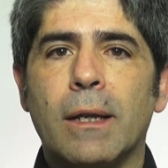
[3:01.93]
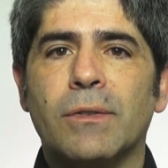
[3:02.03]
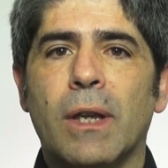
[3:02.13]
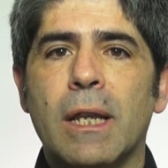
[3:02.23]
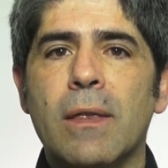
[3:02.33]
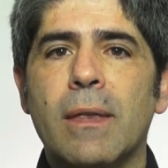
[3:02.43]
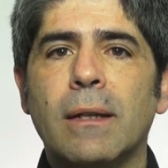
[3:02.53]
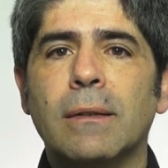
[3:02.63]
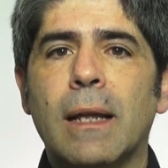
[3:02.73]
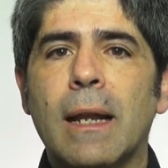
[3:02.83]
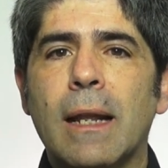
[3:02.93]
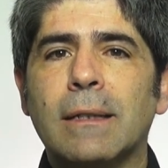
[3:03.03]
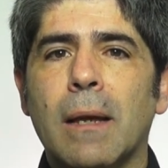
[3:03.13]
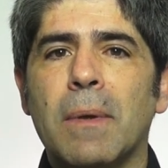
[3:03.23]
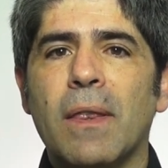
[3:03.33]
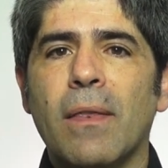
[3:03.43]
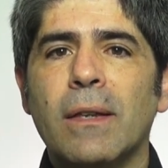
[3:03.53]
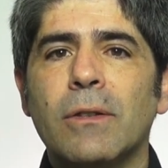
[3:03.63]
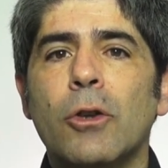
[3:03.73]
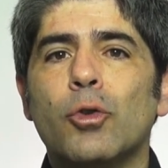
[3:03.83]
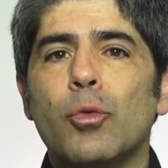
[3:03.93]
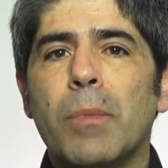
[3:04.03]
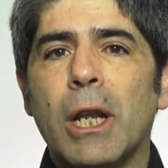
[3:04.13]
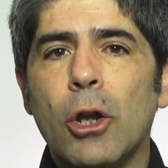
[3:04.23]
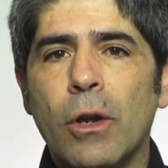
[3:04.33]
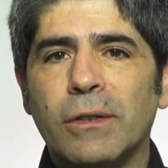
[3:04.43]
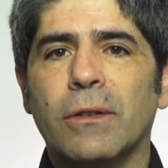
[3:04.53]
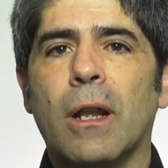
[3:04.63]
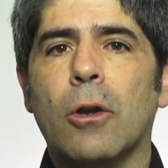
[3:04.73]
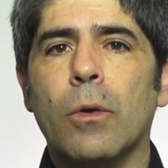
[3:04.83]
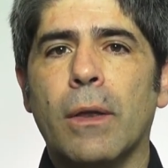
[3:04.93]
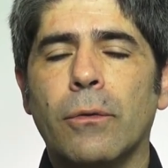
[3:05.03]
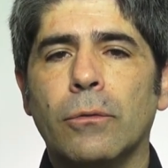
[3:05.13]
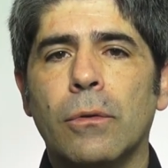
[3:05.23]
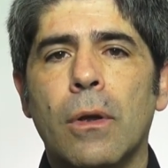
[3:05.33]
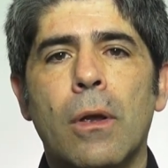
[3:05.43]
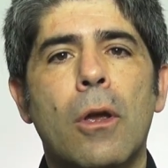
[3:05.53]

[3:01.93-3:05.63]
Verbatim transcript: que se inician en las cavidades superiores del corazón